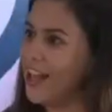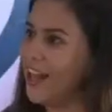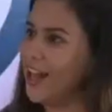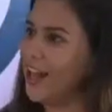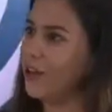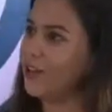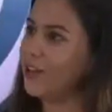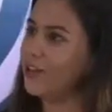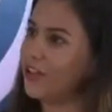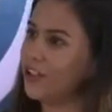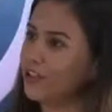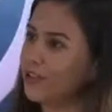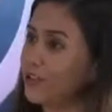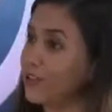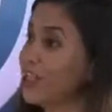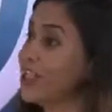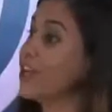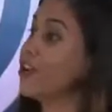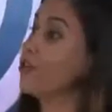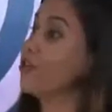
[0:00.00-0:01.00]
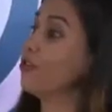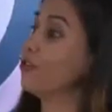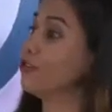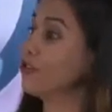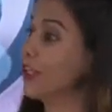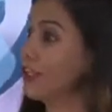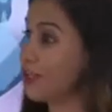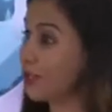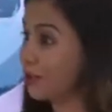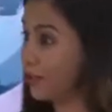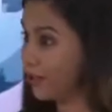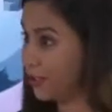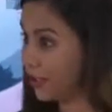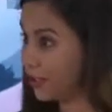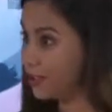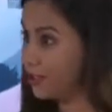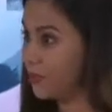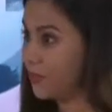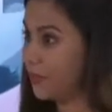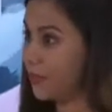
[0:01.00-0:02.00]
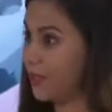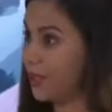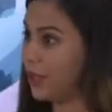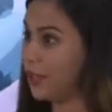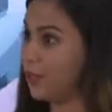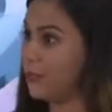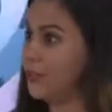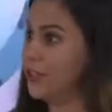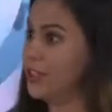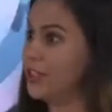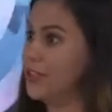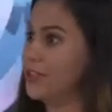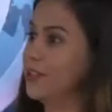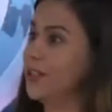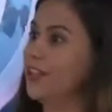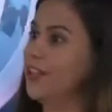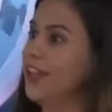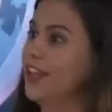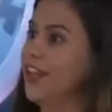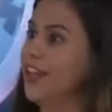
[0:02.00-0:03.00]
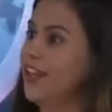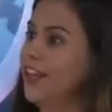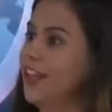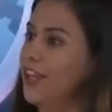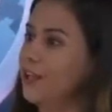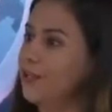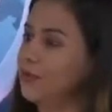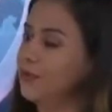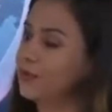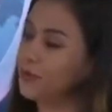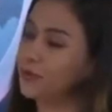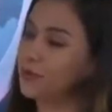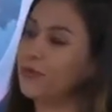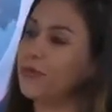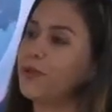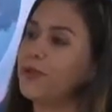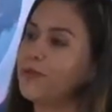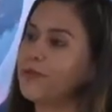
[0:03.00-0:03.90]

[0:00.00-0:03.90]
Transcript: a la orientación y a conocer los derechos para defenderse en un futuro.